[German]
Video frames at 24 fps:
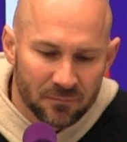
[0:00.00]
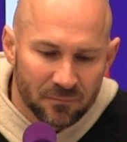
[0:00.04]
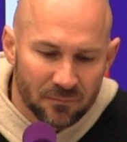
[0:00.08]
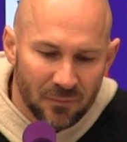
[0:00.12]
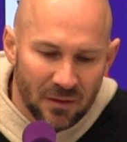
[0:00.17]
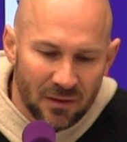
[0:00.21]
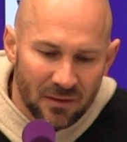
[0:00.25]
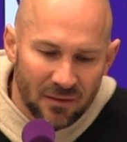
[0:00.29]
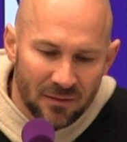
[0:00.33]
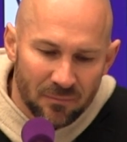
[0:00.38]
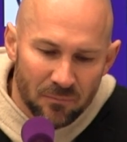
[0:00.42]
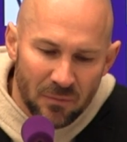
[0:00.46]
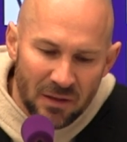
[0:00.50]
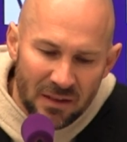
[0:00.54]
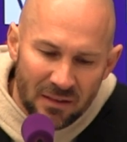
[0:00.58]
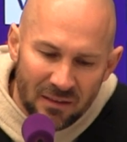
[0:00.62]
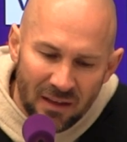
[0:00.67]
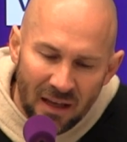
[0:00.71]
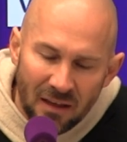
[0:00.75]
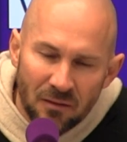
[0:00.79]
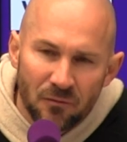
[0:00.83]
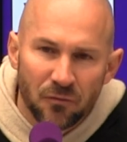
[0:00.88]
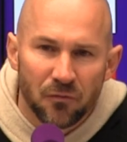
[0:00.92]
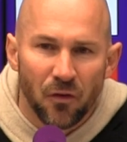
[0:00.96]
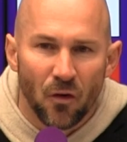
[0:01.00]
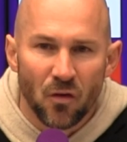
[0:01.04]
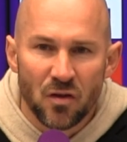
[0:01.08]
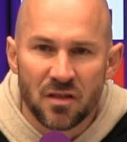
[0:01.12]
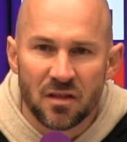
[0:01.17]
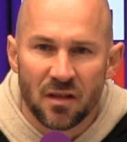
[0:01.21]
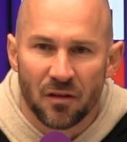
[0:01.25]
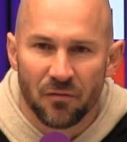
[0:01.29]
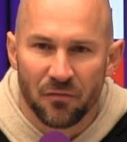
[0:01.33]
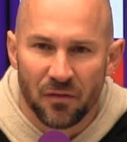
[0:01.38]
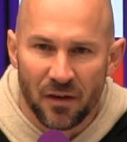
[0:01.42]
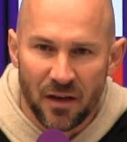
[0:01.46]
mit, mit nicht
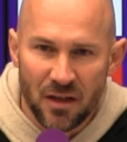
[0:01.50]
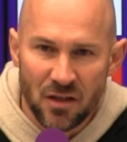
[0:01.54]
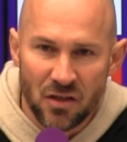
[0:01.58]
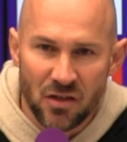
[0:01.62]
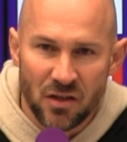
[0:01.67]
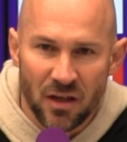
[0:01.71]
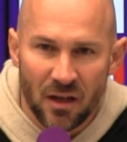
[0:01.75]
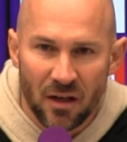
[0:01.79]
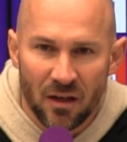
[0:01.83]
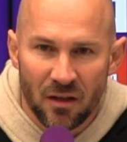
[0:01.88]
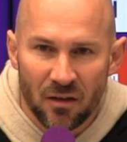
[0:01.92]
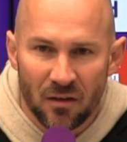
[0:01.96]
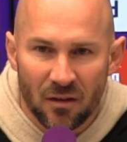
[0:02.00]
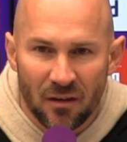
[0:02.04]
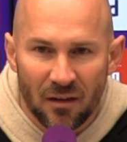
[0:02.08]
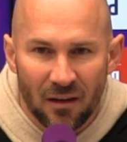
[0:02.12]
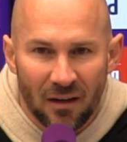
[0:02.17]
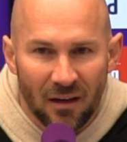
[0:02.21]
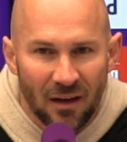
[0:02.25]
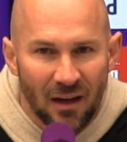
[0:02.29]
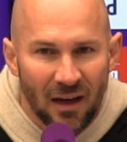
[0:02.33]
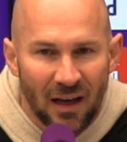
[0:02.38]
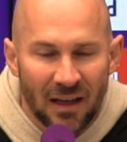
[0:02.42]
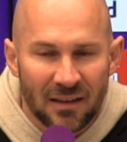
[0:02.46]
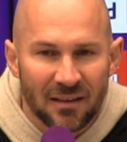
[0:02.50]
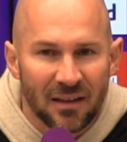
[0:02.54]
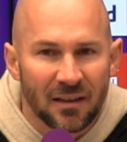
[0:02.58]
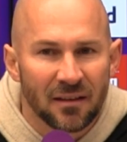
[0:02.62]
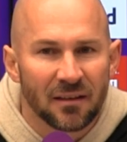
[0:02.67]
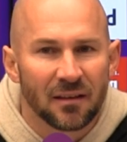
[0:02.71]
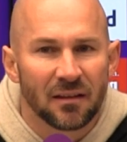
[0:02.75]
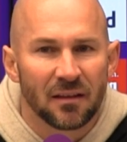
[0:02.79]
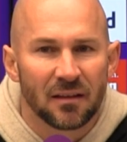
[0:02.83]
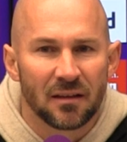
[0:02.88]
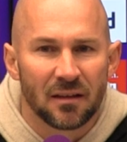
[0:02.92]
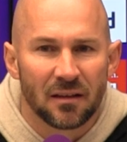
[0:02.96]
vollster Frische auch
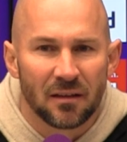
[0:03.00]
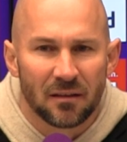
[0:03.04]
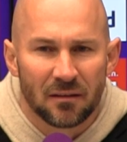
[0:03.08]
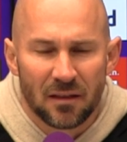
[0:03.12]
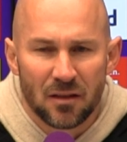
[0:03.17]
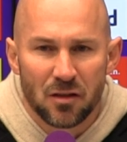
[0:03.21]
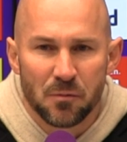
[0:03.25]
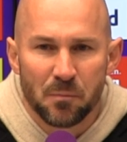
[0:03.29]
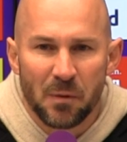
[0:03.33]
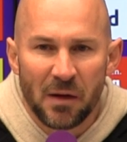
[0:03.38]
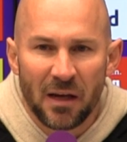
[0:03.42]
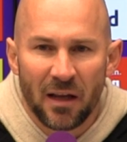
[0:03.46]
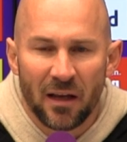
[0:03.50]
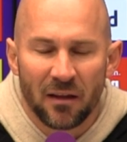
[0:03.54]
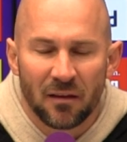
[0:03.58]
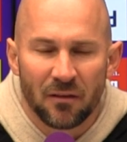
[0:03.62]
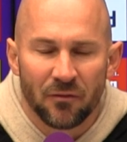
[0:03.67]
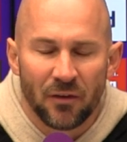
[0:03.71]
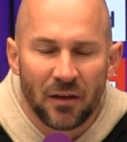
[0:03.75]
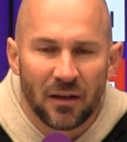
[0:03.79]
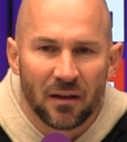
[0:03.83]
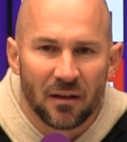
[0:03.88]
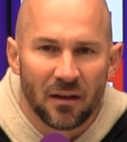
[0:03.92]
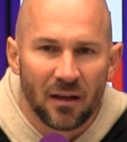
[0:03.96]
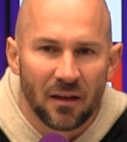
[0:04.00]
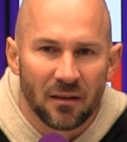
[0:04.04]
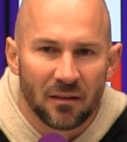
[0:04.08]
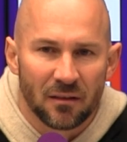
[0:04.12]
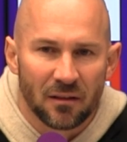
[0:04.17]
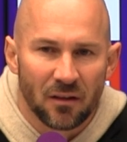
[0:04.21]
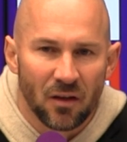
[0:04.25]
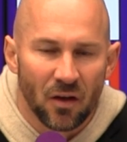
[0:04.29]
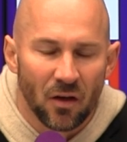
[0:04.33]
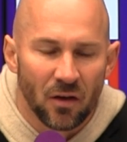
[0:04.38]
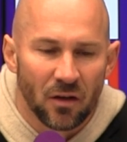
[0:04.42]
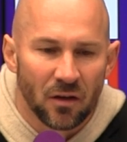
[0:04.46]
dann, dann die Spiele gewinnen
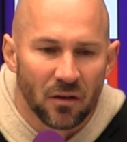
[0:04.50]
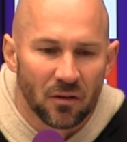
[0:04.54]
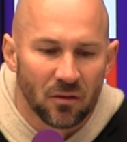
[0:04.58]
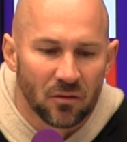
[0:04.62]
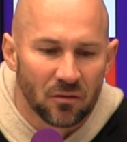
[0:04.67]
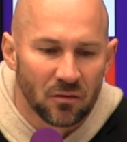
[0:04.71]
hätten können.